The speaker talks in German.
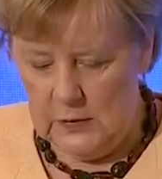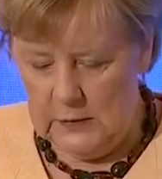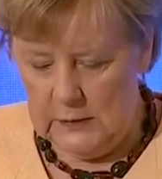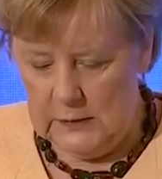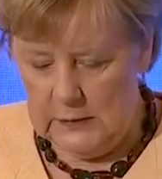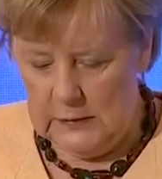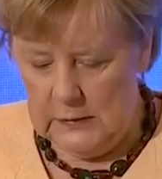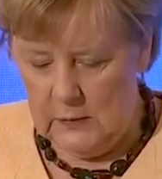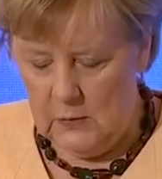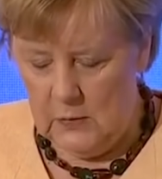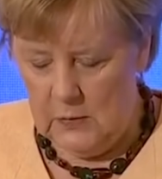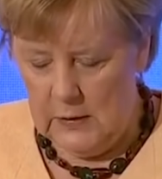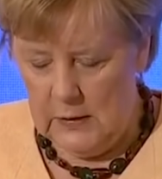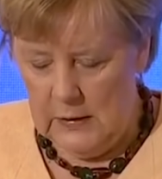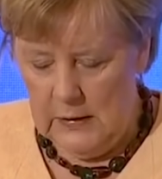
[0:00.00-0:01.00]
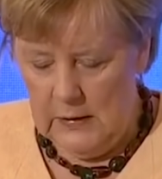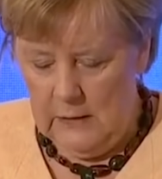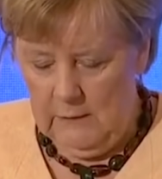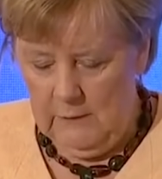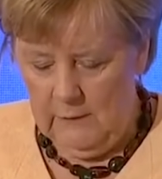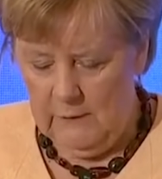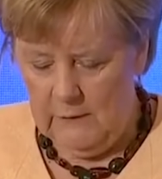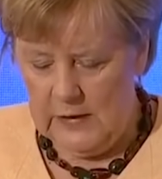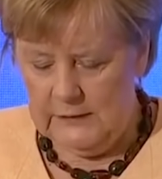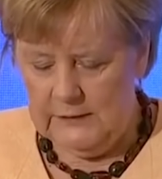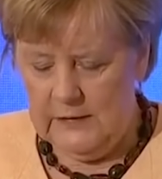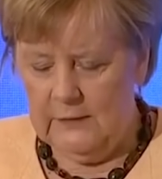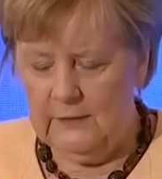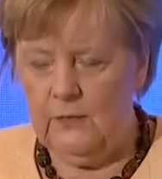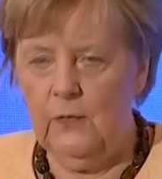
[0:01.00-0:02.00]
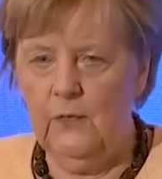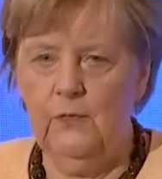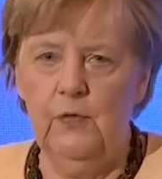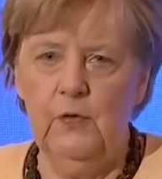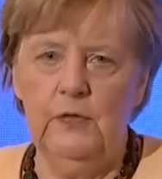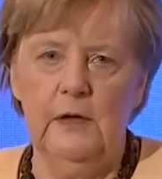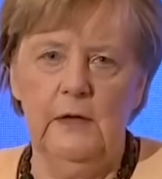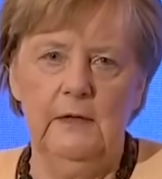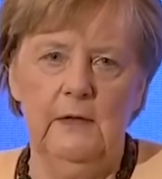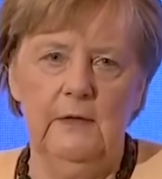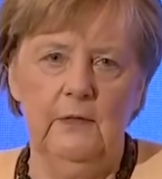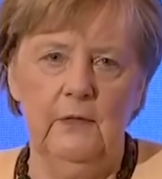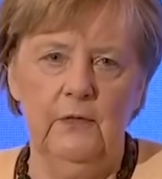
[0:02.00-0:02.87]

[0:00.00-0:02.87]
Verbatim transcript: neuen Regierung, weil sie dazu geführt hat,